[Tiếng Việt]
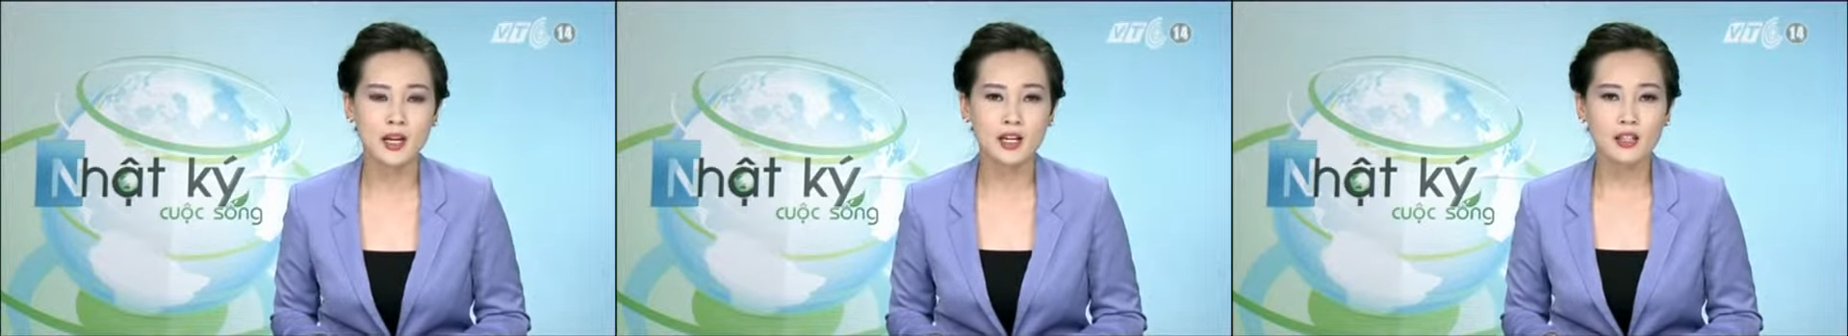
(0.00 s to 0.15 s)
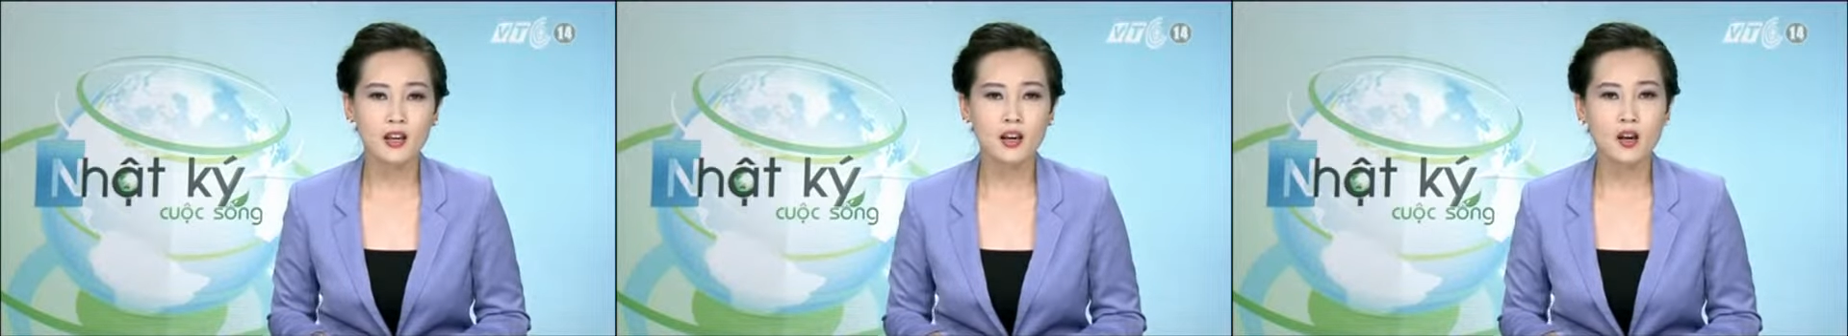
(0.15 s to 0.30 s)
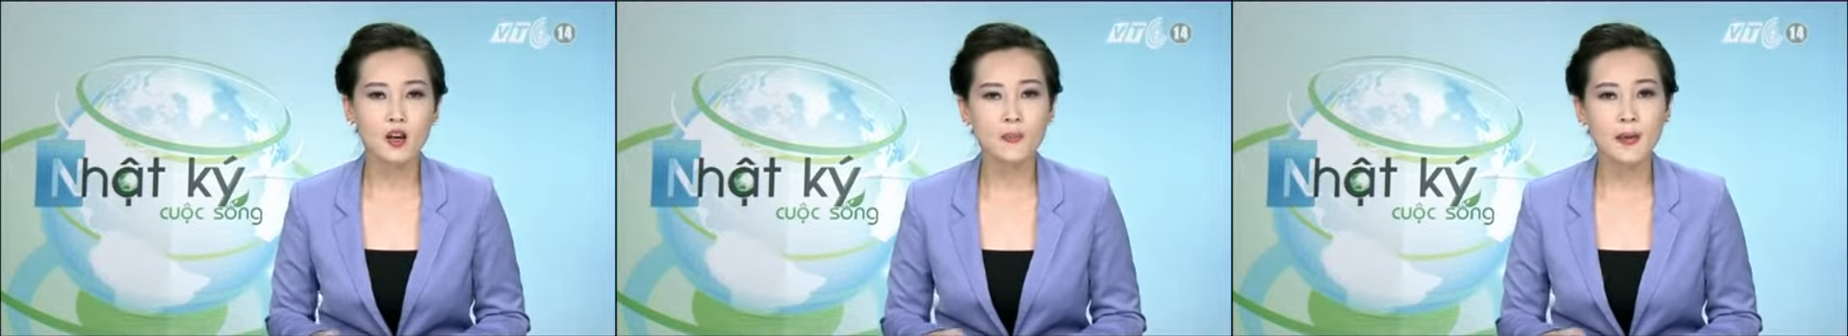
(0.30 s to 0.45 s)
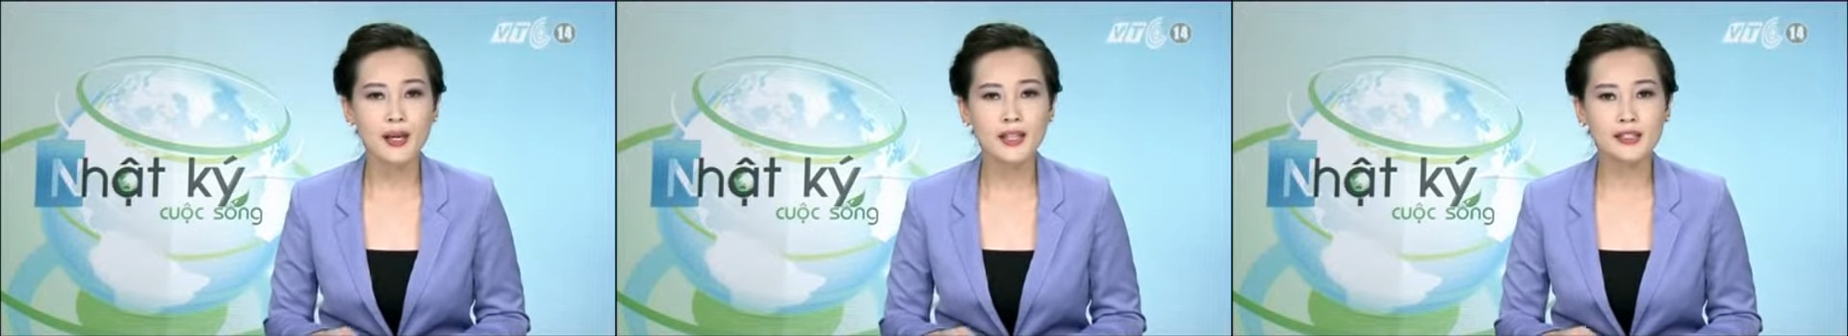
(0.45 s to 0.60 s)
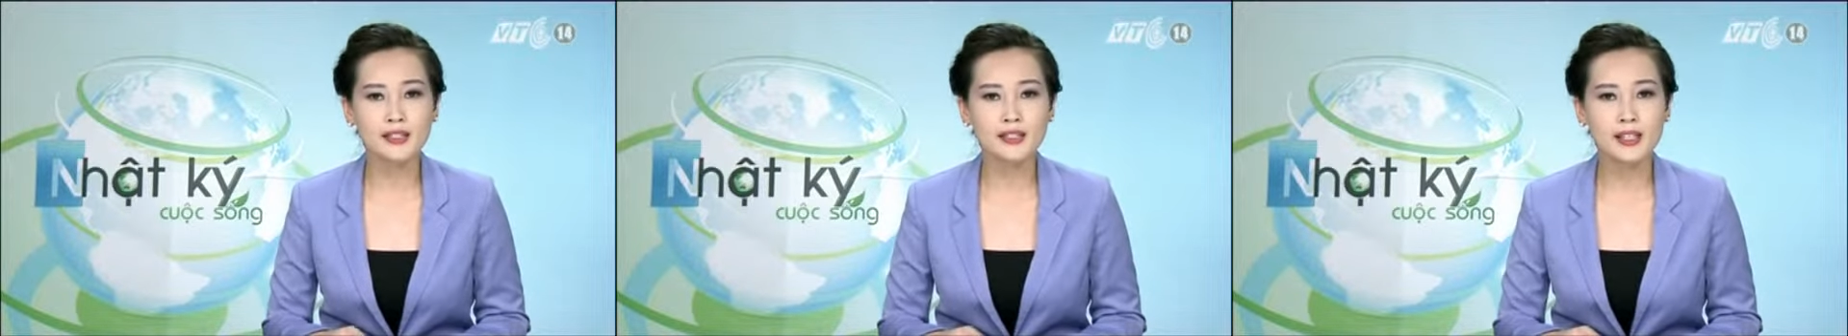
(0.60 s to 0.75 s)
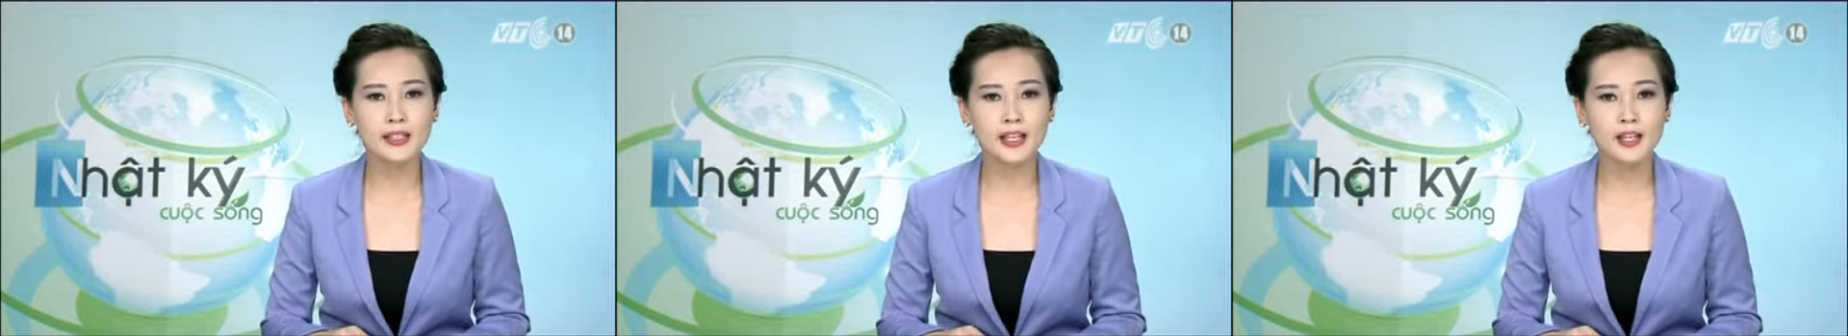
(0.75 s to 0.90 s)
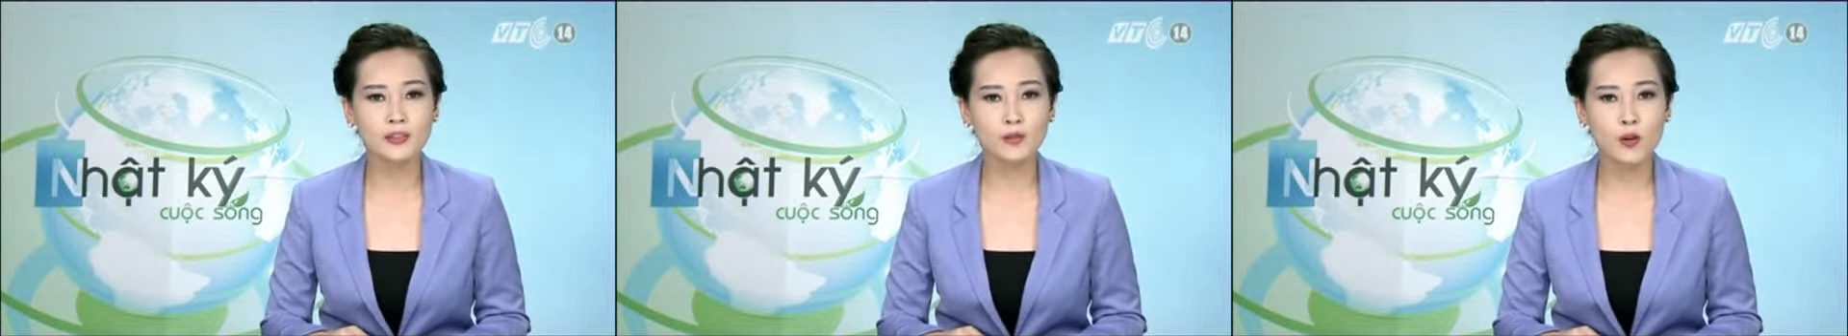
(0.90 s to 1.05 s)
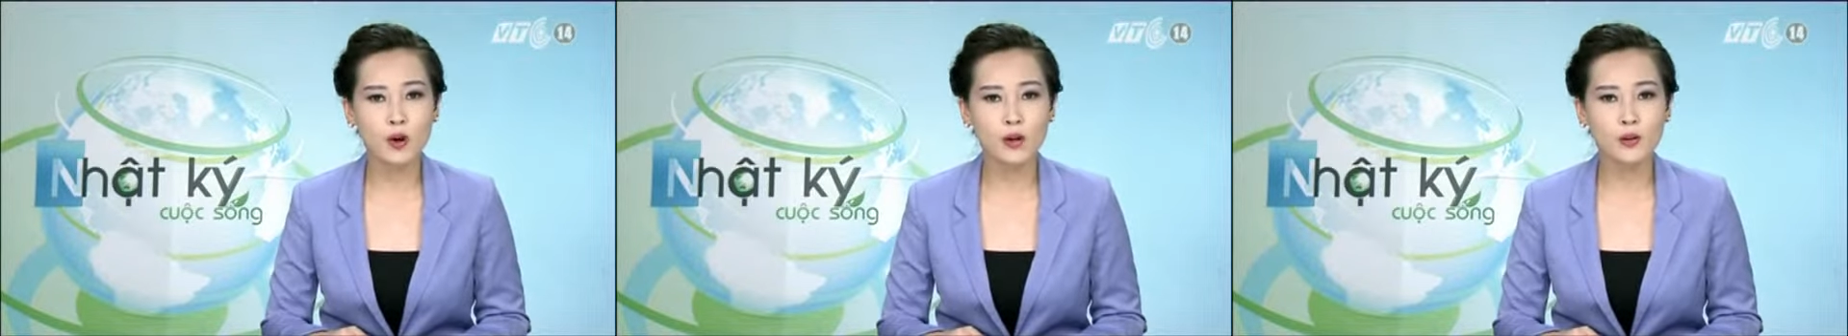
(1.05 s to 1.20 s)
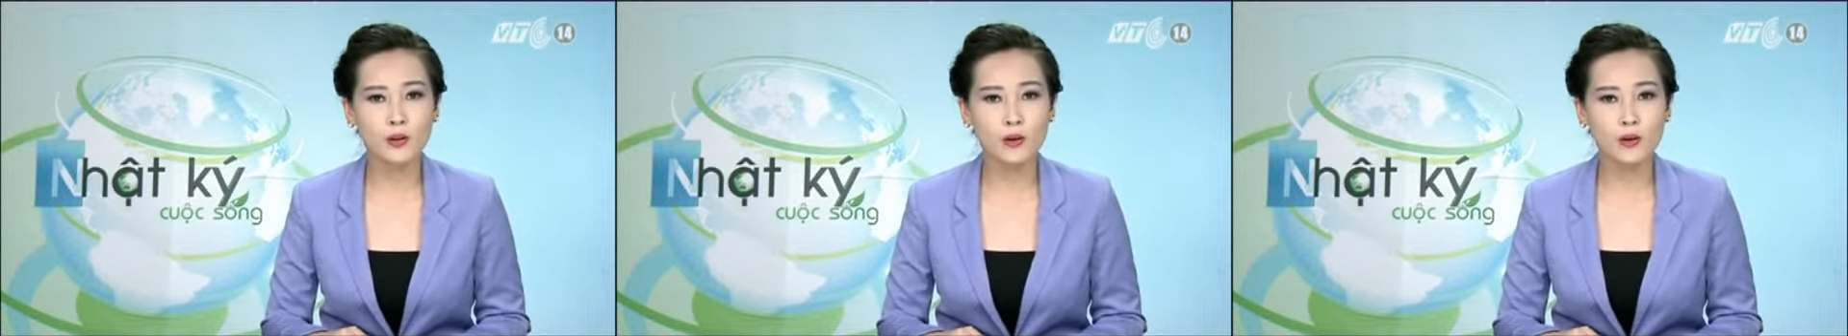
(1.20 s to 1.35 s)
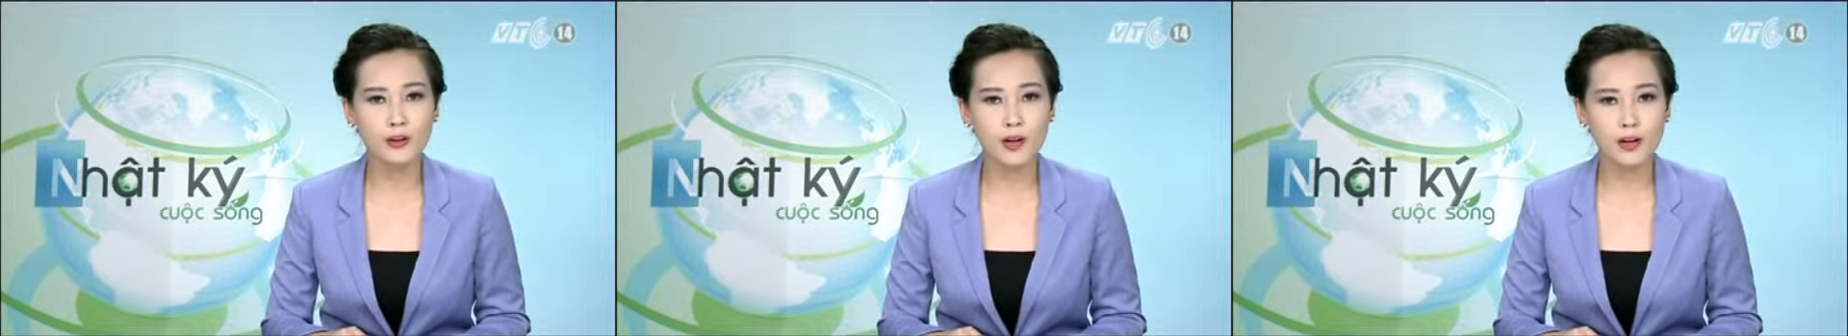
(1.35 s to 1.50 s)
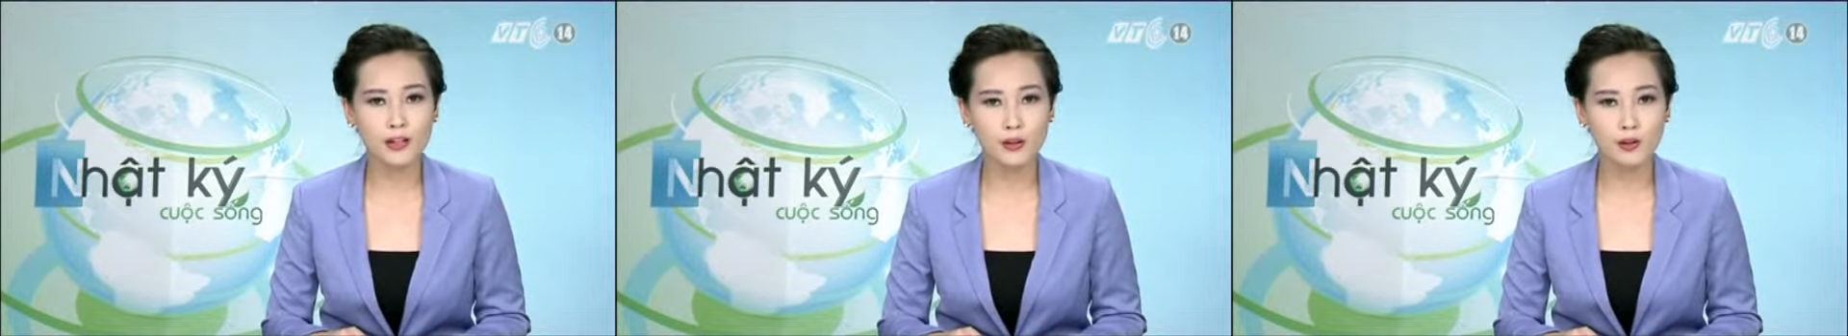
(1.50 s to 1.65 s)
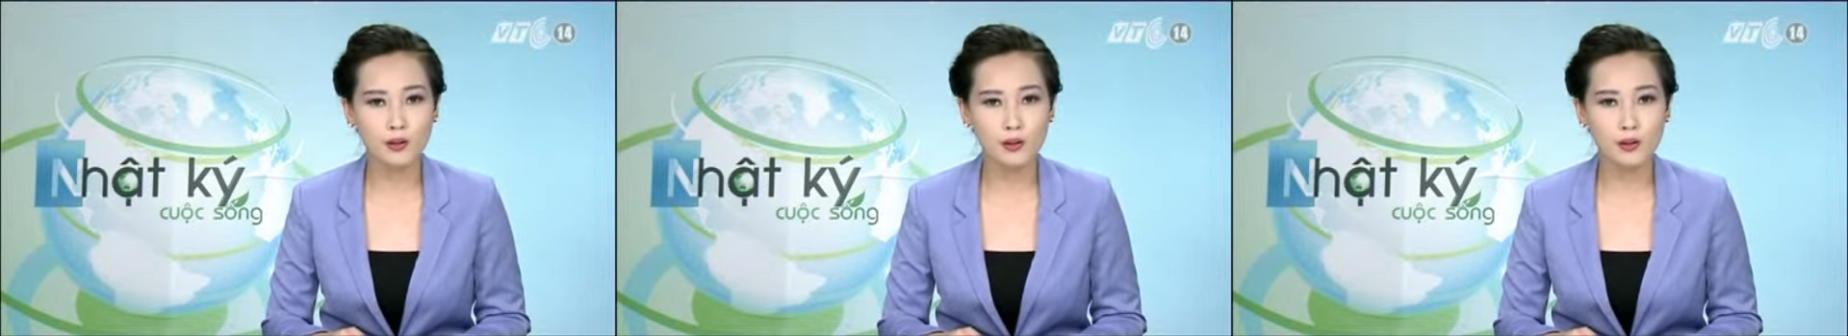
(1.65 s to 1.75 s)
Đó là Ủy ban Nhân dân thành phố Hà Nội đã yêu